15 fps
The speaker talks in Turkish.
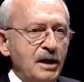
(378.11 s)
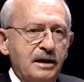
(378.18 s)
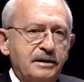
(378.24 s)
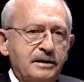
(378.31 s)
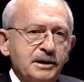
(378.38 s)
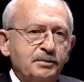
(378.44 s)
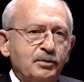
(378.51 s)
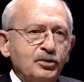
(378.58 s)

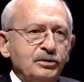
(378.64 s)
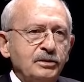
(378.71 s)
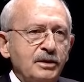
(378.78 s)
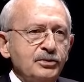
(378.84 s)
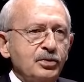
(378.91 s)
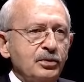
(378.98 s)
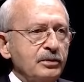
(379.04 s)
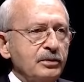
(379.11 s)
Herkes
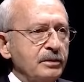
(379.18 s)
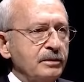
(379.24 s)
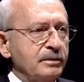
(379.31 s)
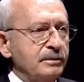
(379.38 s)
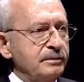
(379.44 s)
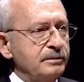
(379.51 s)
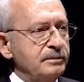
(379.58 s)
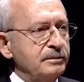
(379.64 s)
burundan soruluyor.
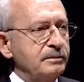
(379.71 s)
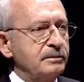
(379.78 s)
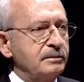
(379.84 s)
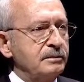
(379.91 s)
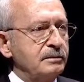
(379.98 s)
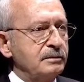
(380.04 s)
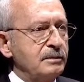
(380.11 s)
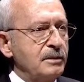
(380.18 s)

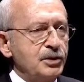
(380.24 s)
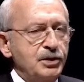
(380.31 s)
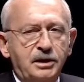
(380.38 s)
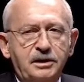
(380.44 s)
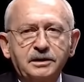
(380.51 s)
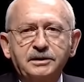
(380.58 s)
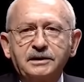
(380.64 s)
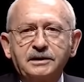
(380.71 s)

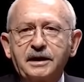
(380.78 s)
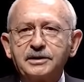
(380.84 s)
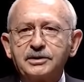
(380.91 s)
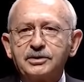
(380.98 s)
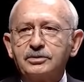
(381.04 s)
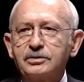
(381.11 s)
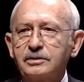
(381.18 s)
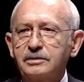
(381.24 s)

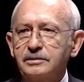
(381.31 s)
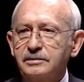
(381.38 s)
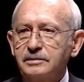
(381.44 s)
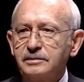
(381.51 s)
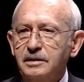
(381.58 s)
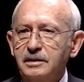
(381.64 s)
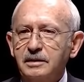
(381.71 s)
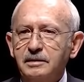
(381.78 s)
Sıkıntıdayız diyor.
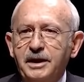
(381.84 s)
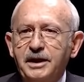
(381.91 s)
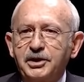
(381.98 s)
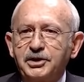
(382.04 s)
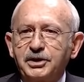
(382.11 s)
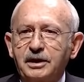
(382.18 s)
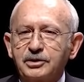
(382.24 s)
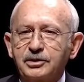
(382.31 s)

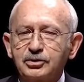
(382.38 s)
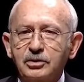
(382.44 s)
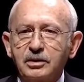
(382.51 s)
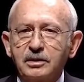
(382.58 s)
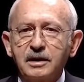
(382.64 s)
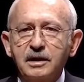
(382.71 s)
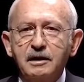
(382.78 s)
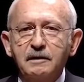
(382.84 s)
Perişanız
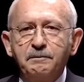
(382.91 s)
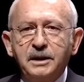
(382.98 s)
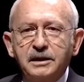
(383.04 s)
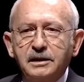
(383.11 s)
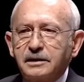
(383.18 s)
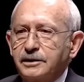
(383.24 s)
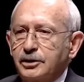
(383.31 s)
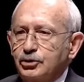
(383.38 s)
diyor. Bir
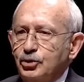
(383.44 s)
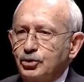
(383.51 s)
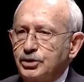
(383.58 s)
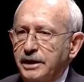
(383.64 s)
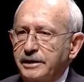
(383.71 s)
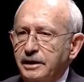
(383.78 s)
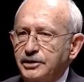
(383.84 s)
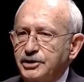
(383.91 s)
yıldır
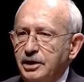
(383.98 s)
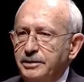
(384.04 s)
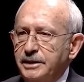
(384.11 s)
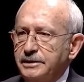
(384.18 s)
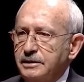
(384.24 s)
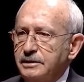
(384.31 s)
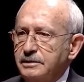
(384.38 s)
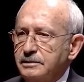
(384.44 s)
dükkanı
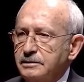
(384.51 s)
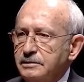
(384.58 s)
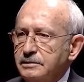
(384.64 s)
açamadık.